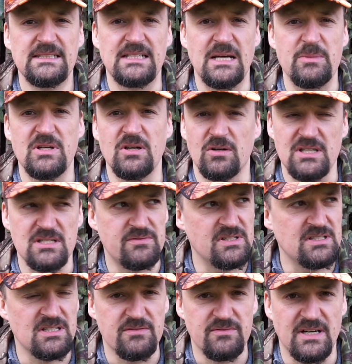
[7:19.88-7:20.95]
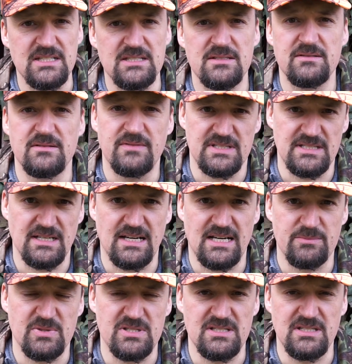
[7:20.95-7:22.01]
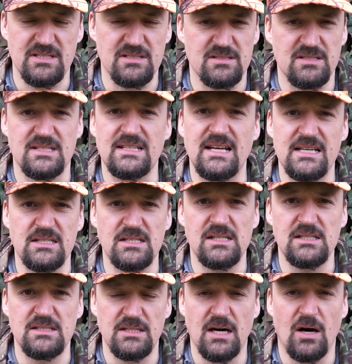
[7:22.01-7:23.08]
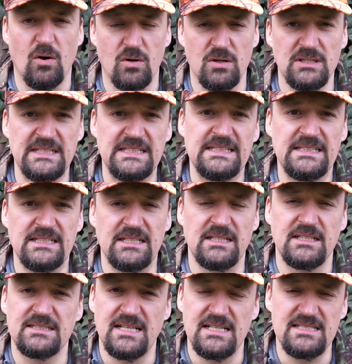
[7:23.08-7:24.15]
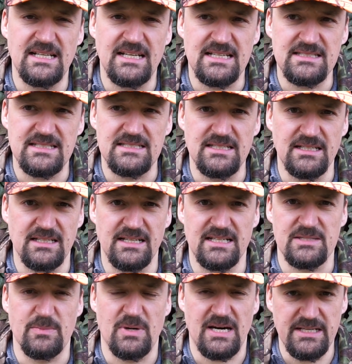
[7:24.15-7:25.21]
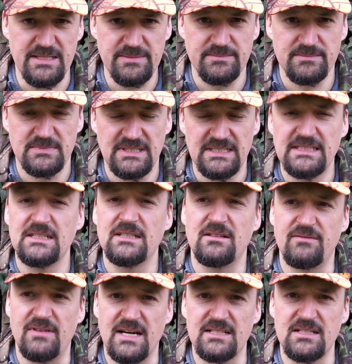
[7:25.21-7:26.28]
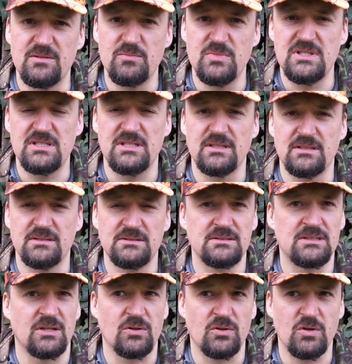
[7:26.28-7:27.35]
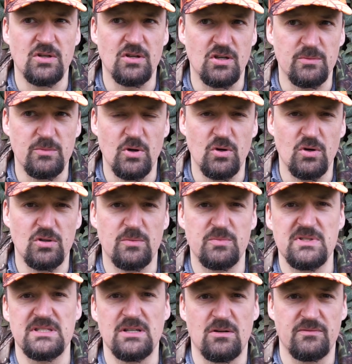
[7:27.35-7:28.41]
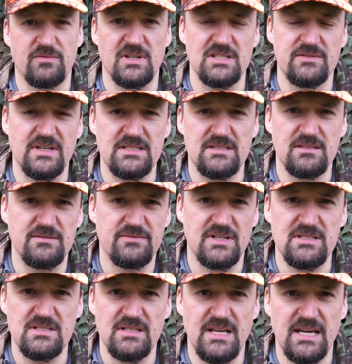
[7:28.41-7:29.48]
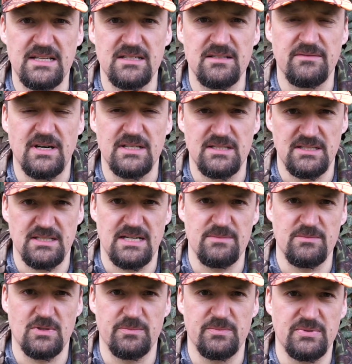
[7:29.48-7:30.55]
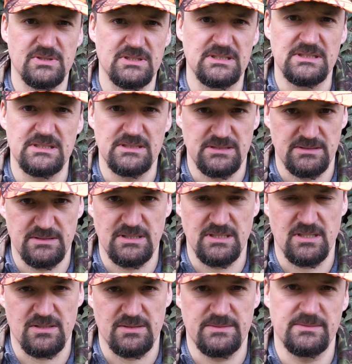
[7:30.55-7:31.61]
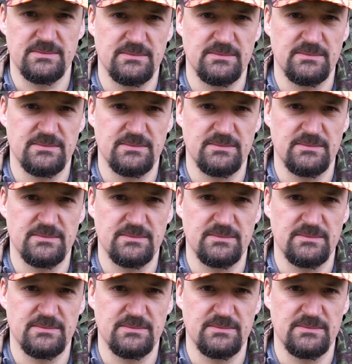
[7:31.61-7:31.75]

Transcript: damit auch das Wild nicht weiß, äh, was da gerade passiert ist. Das gleiche gilt hier auch. Ja, das heißt, ihr lasst das Ding erstmal an, wartet ein bisschen, dann könnt ihr auch nochmal hören, ob die Sauen vielleicht weg sind, falls sie in der Ecke gewartet haben, ob äh, der